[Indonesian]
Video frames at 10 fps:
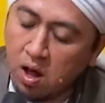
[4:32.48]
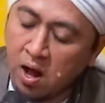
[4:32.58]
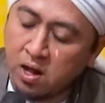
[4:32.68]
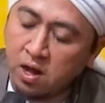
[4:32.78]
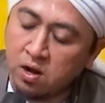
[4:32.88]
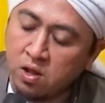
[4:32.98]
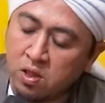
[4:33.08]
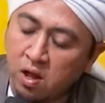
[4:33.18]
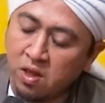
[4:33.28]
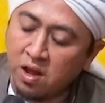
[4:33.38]
Akan
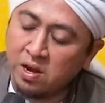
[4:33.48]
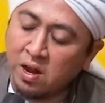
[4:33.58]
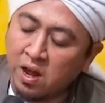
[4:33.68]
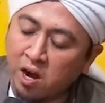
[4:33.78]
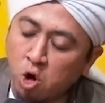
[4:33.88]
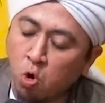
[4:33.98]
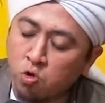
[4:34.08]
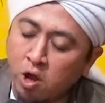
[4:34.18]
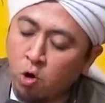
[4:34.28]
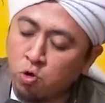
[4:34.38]
ditanya dengan
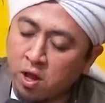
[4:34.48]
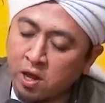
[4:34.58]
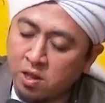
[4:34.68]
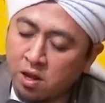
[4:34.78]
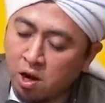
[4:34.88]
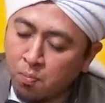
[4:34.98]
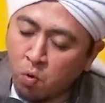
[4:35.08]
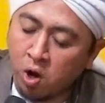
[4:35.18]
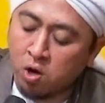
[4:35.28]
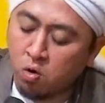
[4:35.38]
dosa-dosa kita dan
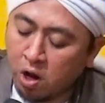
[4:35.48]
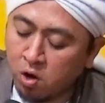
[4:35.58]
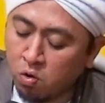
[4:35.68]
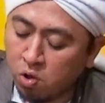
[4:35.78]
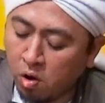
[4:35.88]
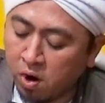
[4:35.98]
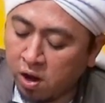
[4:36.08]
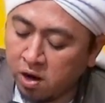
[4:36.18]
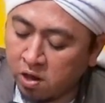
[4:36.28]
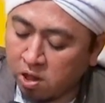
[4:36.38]
bukan dengan dosa orang
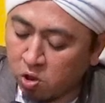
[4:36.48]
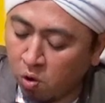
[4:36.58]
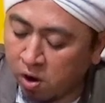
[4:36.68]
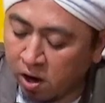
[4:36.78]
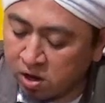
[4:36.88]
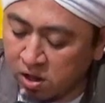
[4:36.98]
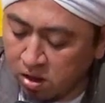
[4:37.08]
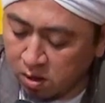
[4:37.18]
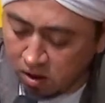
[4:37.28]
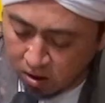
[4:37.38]
lain kita seorang di
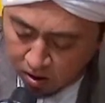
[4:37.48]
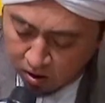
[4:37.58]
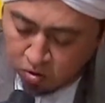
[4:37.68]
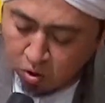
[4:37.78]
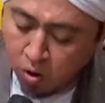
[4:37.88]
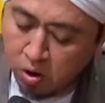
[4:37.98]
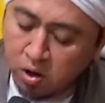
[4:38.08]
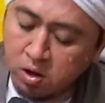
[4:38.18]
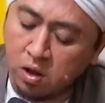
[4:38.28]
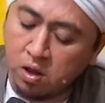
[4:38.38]

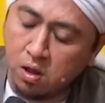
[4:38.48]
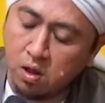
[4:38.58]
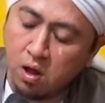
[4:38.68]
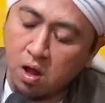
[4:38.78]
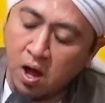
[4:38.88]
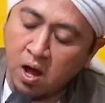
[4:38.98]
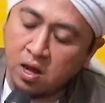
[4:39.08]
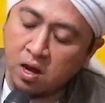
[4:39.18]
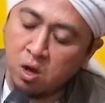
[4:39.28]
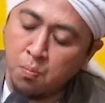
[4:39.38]
seorang diri.
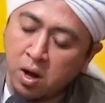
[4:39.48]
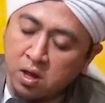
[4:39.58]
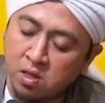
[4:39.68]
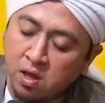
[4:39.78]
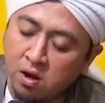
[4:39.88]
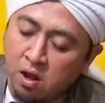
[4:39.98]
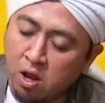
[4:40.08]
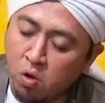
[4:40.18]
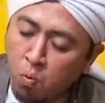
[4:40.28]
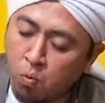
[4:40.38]
Akan dibangkitkan
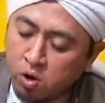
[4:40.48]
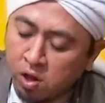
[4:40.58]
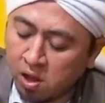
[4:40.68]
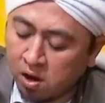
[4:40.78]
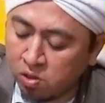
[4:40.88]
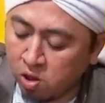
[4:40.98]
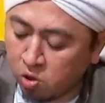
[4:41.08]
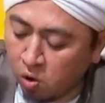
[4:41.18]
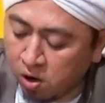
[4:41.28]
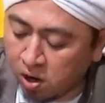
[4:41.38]
dari kubur kita nanti
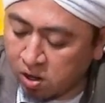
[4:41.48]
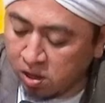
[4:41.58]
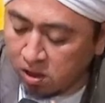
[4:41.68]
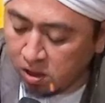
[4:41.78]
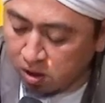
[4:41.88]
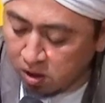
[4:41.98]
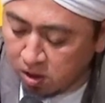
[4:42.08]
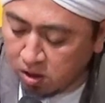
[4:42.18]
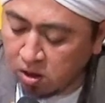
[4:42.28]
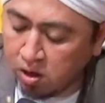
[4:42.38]
seorang di
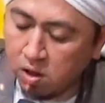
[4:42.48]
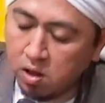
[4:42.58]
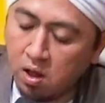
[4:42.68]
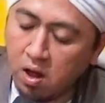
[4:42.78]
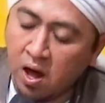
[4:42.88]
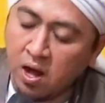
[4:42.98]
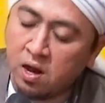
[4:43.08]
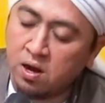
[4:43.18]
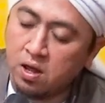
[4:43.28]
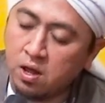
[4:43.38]
diri
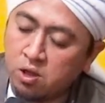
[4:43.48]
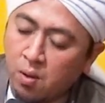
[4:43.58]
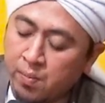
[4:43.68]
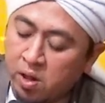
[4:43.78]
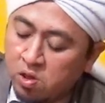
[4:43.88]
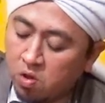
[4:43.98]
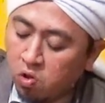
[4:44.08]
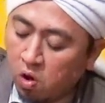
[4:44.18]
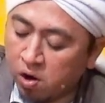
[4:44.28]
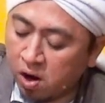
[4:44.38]
akan dihisap nanti
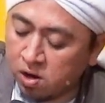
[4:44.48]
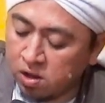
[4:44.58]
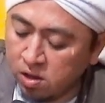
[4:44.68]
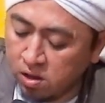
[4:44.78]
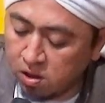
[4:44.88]
seorang di